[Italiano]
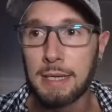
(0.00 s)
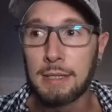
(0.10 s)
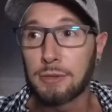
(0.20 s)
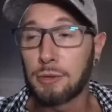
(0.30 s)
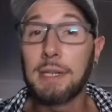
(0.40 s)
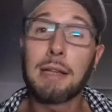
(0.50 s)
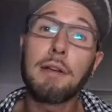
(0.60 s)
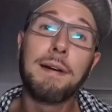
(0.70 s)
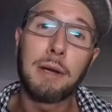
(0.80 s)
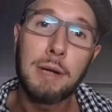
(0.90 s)
Sono andato a
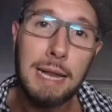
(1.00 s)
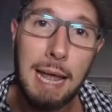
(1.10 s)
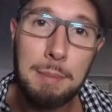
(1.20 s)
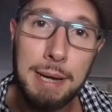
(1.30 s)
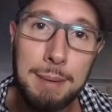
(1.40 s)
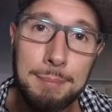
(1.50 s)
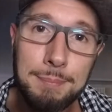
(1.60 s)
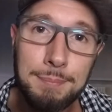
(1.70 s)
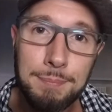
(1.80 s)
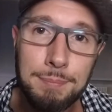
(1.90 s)
farlo in Calabria.
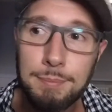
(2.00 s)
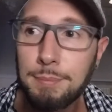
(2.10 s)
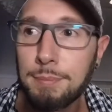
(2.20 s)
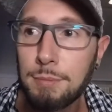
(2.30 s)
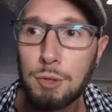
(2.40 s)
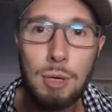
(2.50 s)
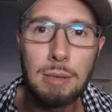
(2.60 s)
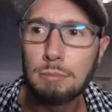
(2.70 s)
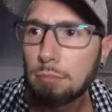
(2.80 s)
Cioè,